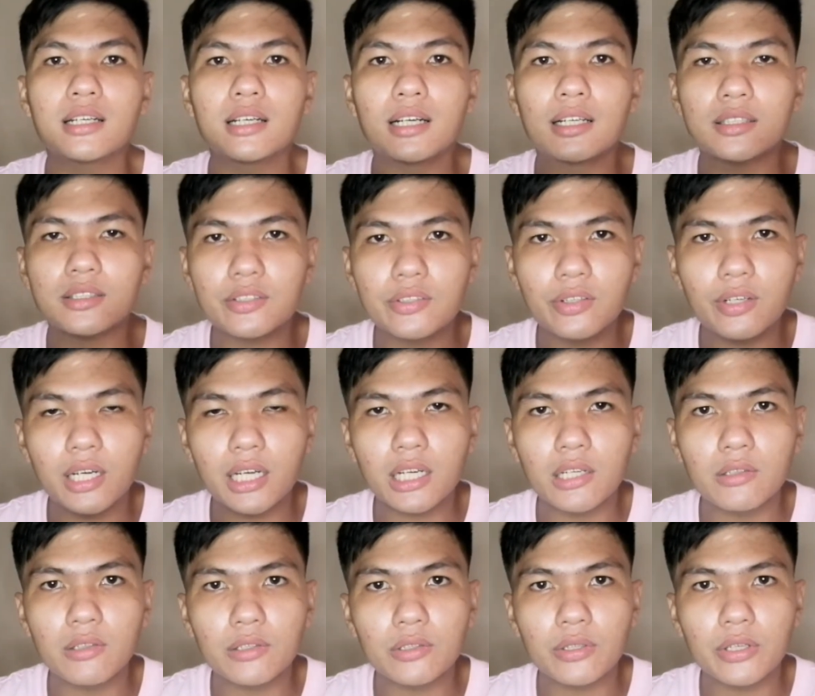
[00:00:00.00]
At ngayong
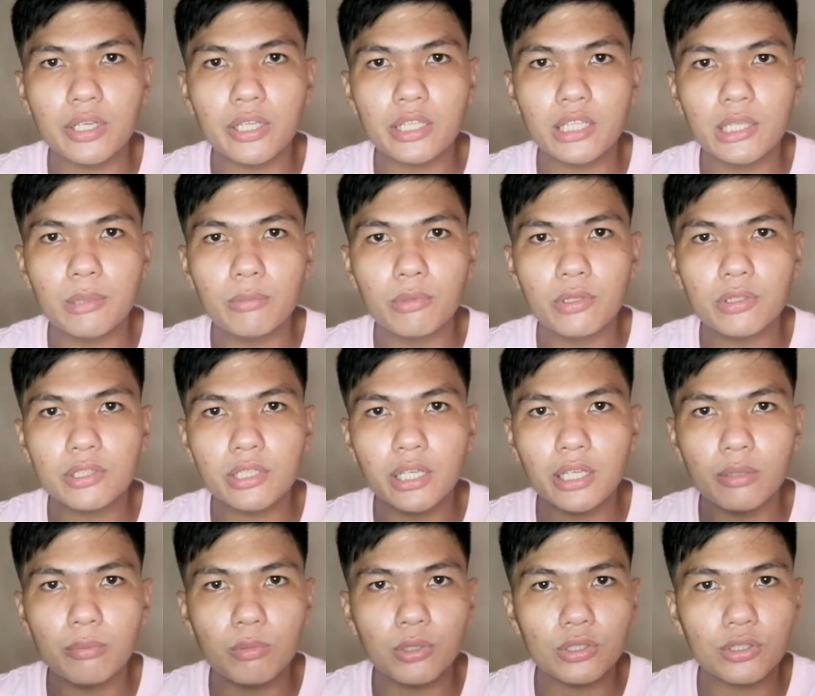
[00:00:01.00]
araw na to, eh, hindi muna
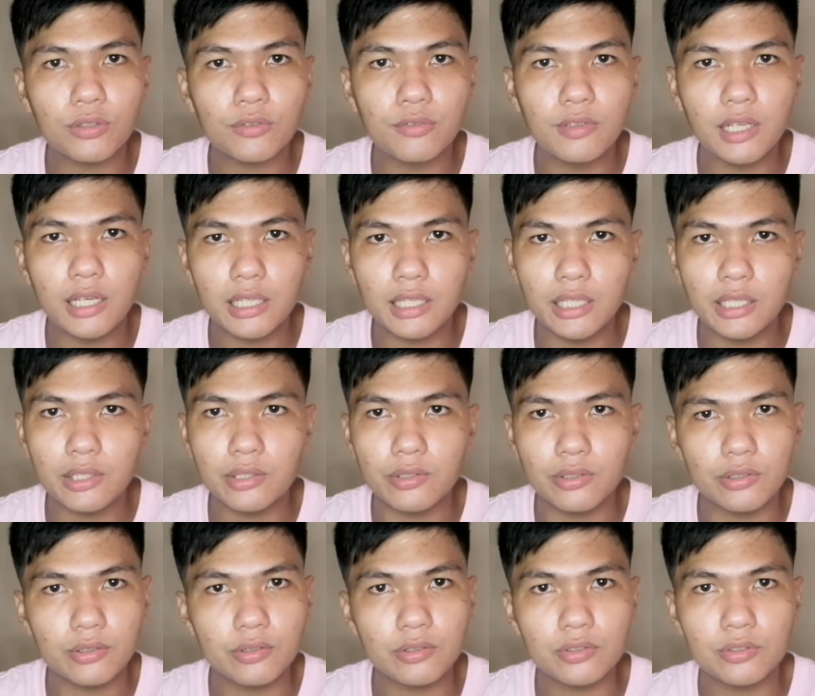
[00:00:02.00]
tayo moto vlogging. No?